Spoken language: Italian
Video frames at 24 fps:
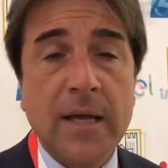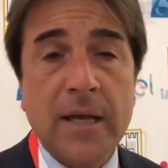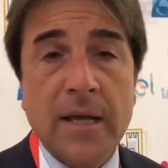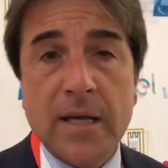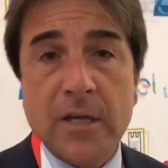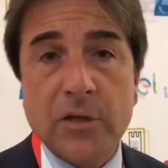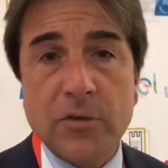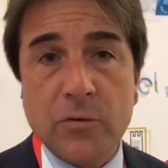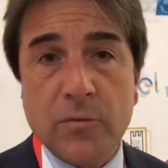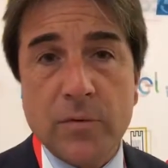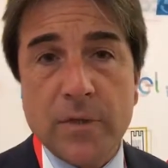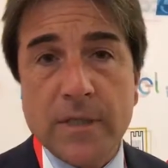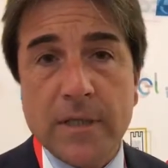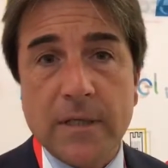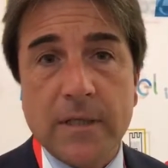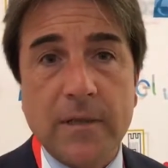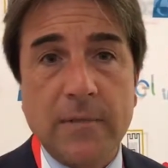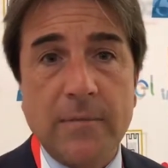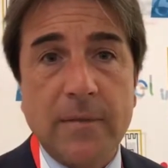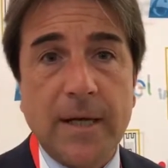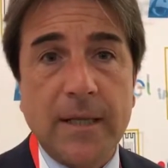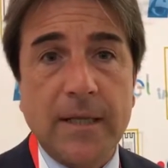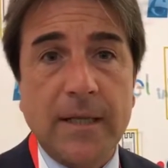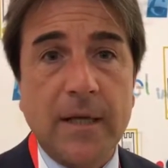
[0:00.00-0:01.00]
e su questa
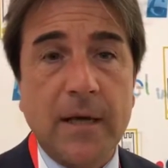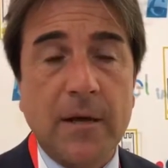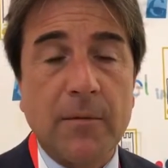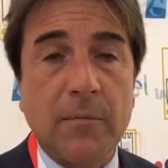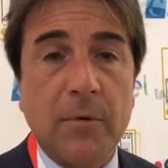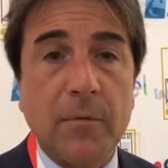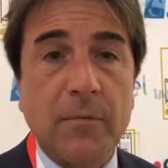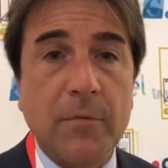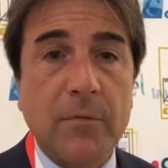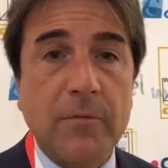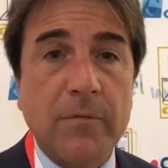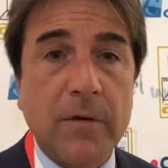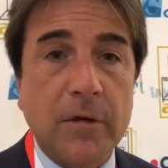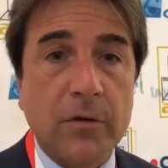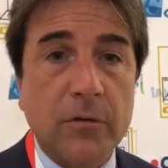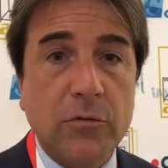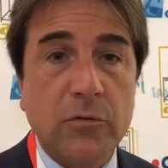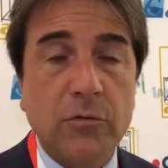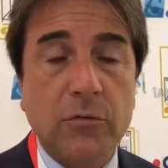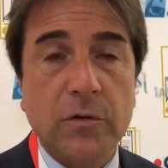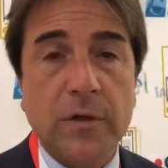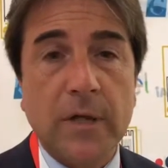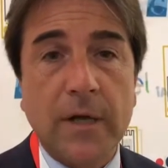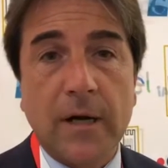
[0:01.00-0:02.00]
tematica proprio in
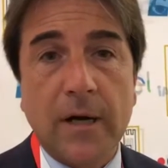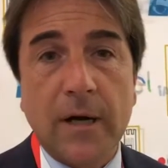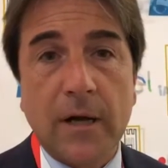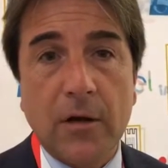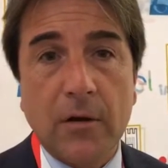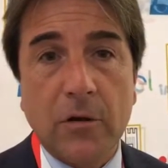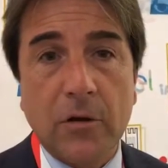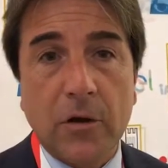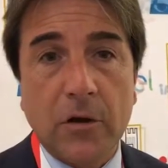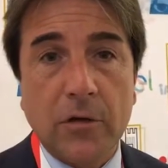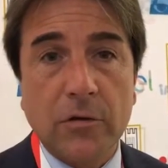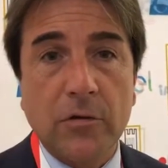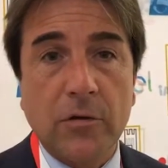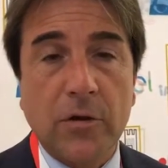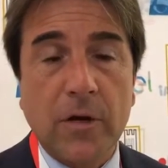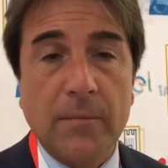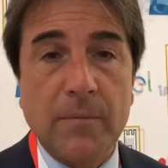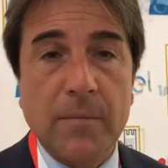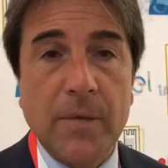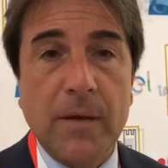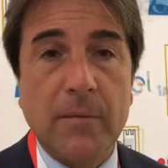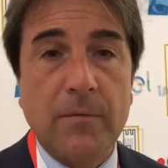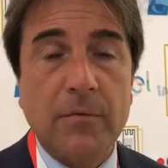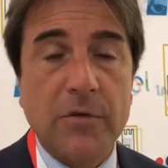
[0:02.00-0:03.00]
virtù dell'accordo che
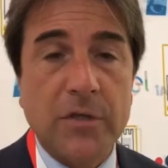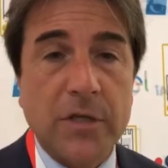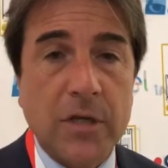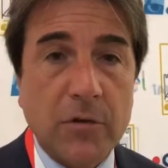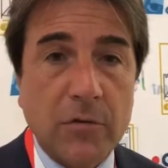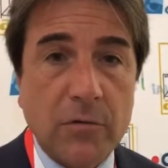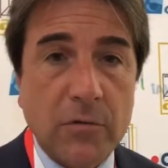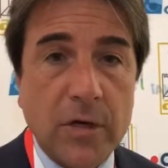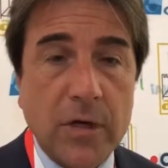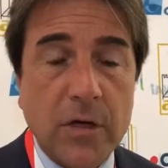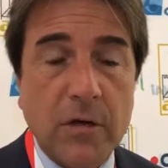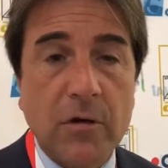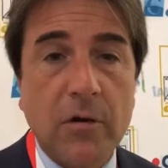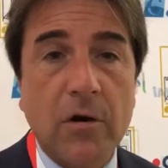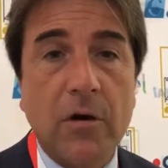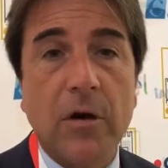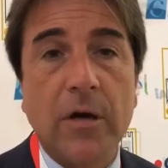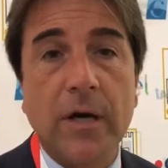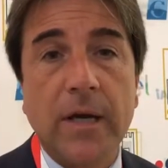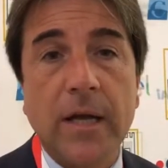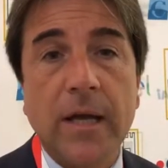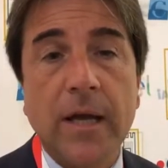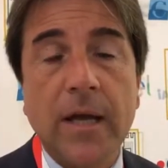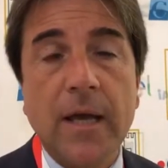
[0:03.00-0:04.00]
abbiamo sia con il
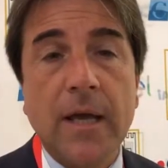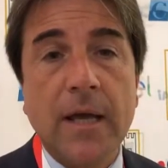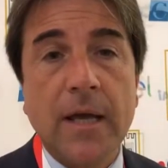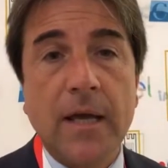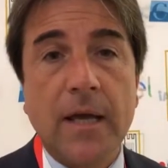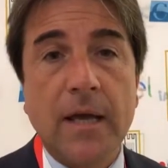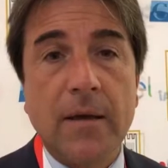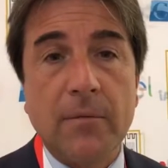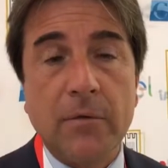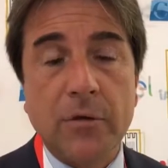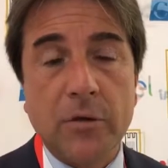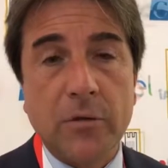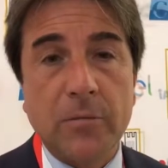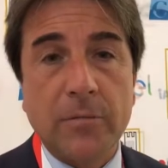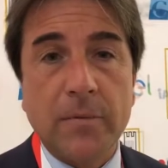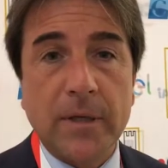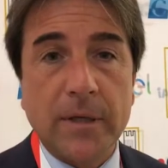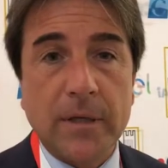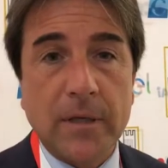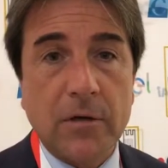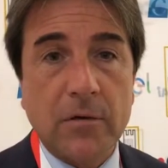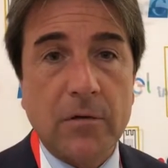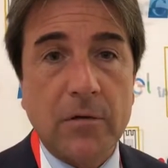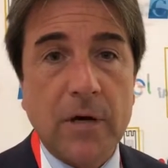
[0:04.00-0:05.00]
CONI che in modo
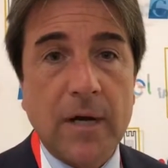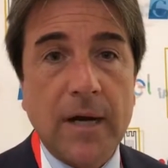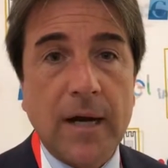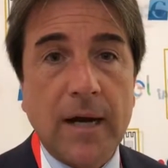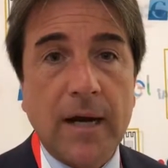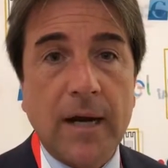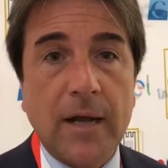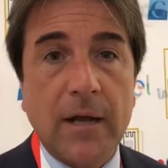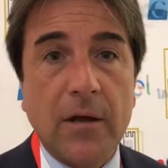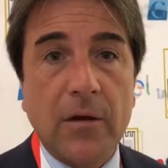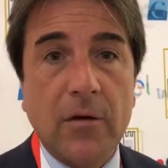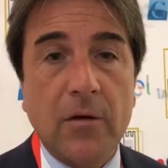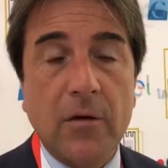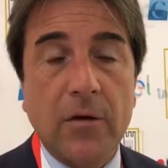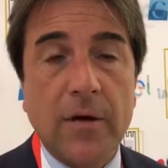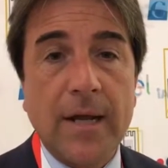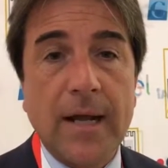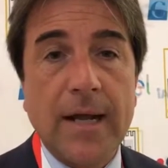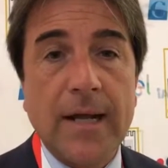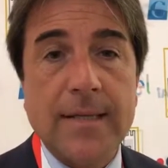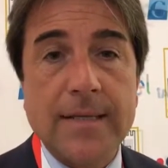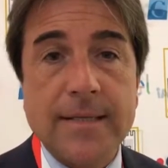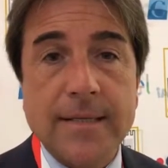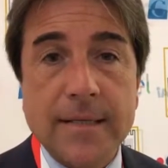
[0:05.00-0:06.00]
particolare con
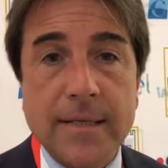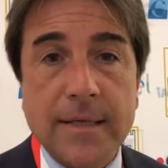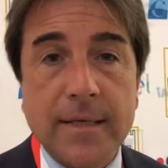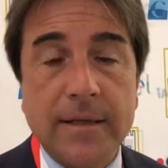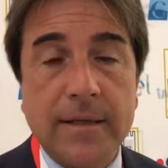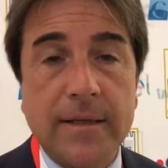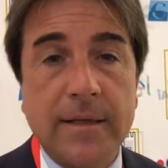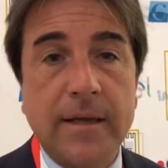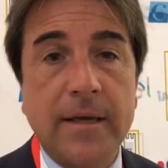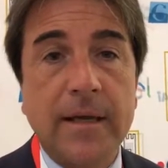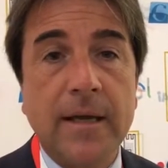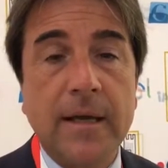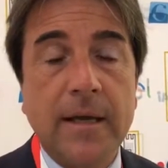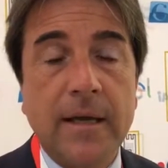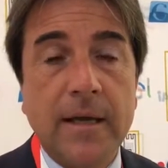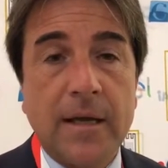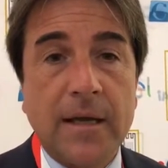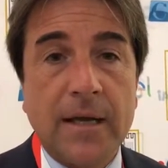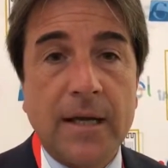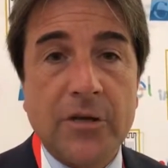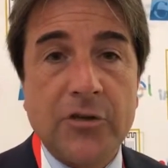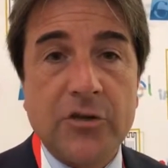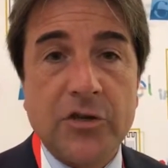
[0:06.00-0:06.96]
Health City, la eh,